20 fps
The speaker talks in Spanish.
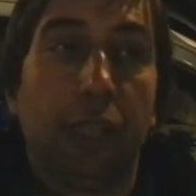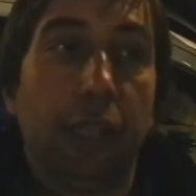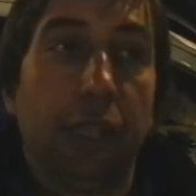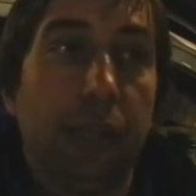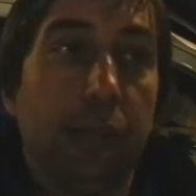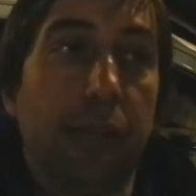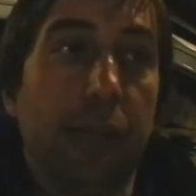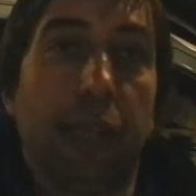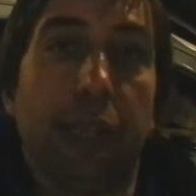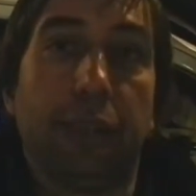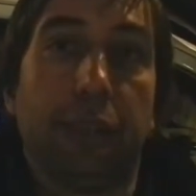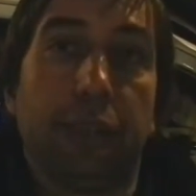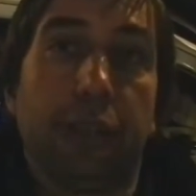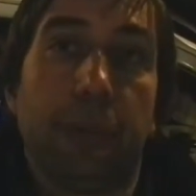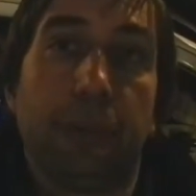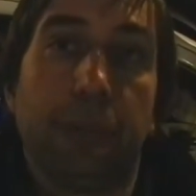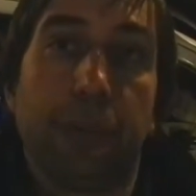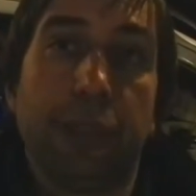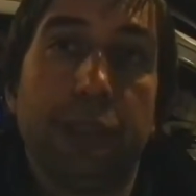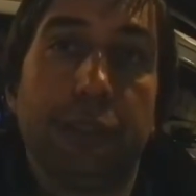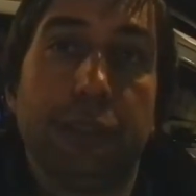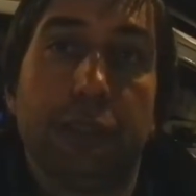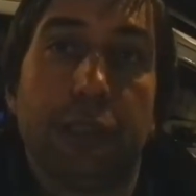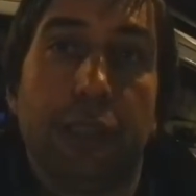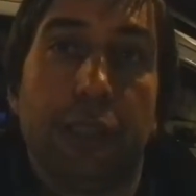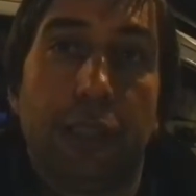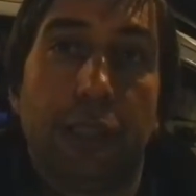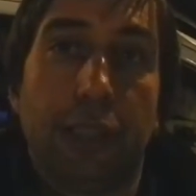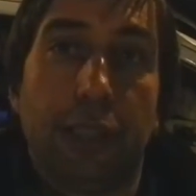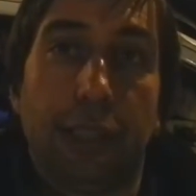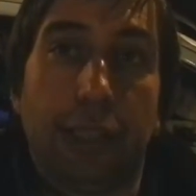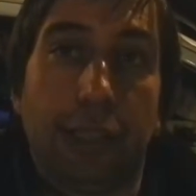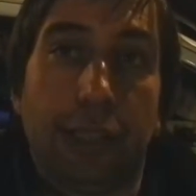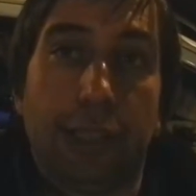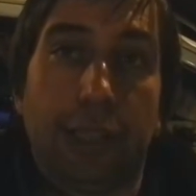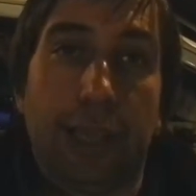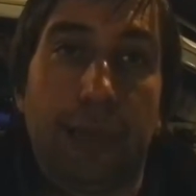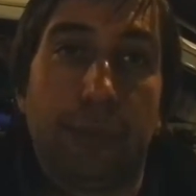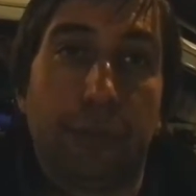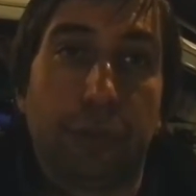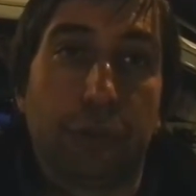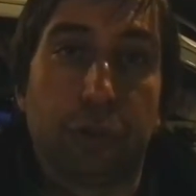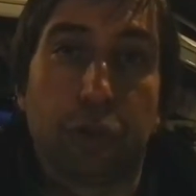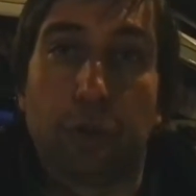Y bueno, y después, eh, digamos,